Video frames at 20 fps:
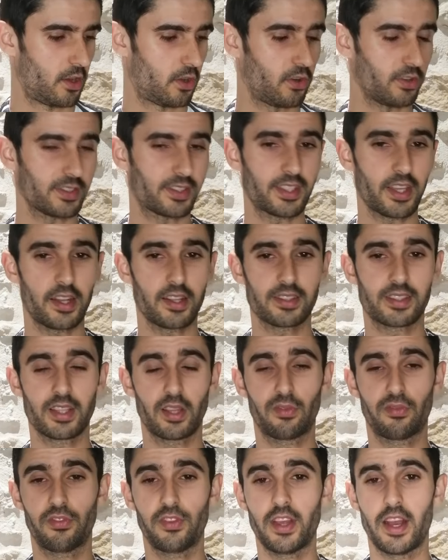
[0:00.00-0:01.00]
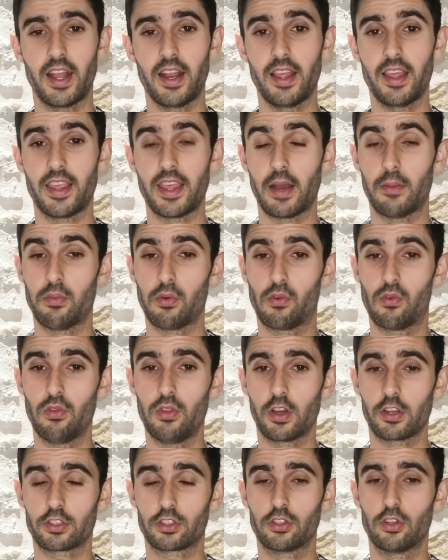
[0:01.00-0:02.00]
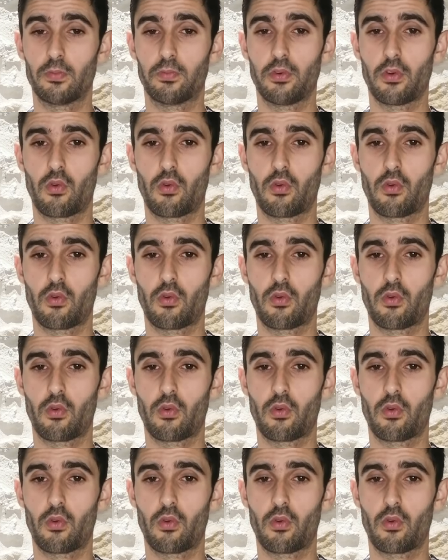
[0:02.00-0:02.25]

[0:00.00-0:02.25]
Concernant cette finale, il y a beaucoup d'enjeux.